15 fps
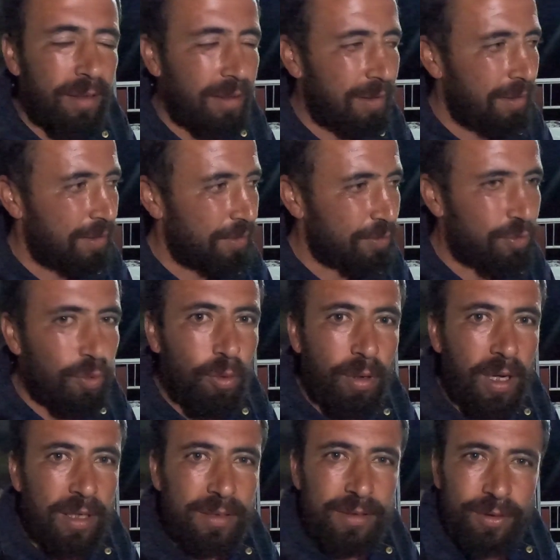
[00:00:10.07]
Ee,
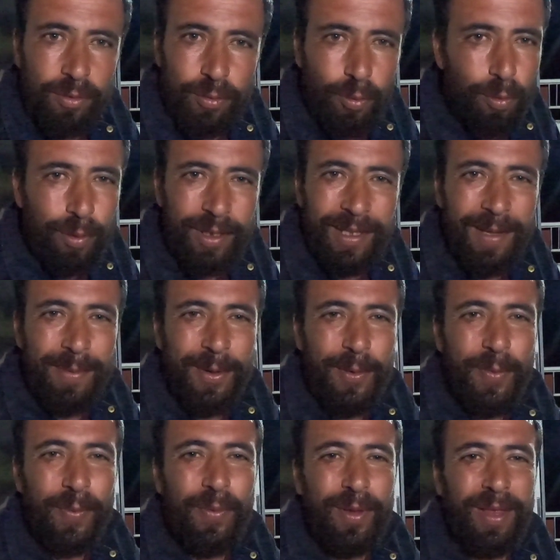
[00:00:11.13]
çok aksiyon dolu yine bir
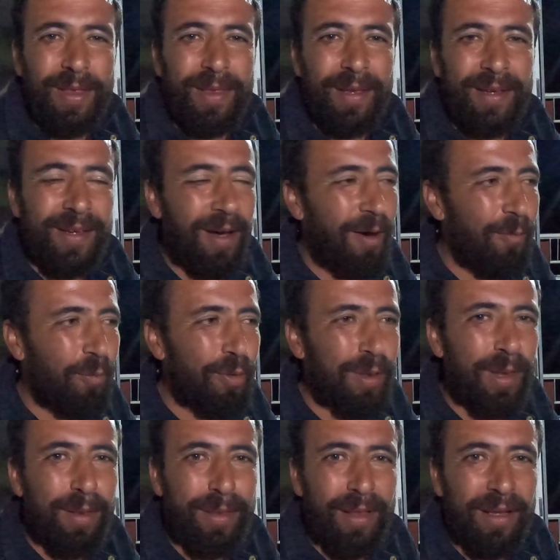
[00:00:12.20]
gün geçirdik.
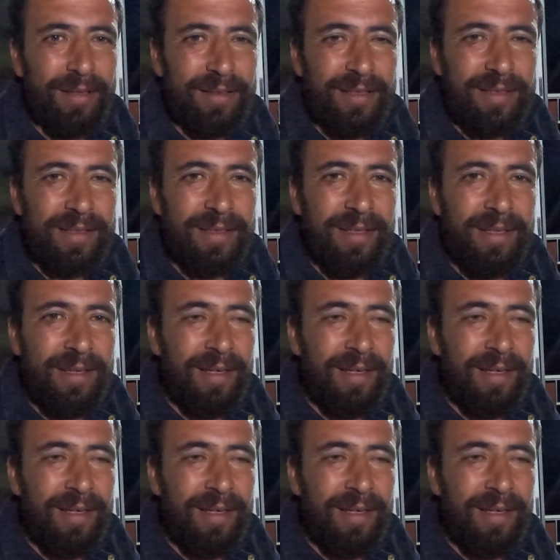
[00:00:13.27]
Yağmurlu ıslandık.